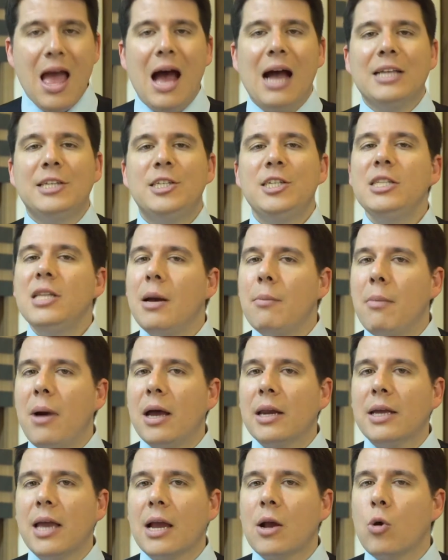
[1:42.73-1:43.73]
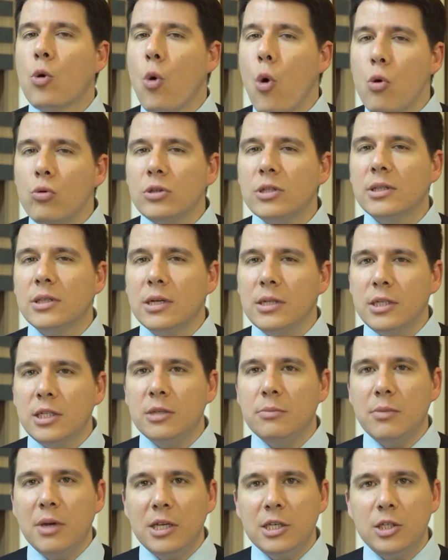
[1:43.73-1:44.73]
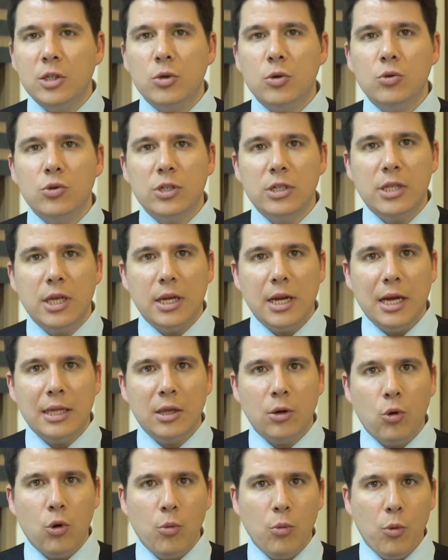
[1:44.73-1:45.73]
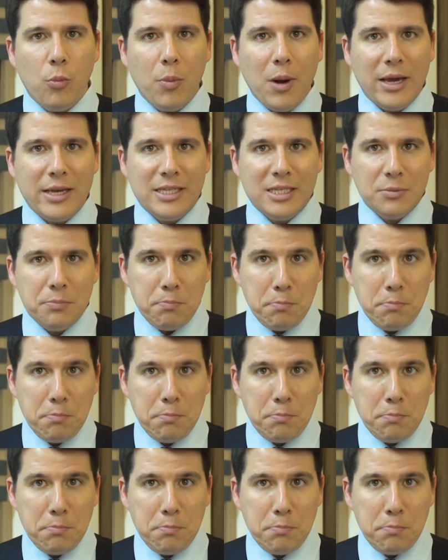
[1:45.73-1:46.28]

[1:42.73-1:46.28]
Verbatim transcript: a Dinamarca é constantemente considerada como o país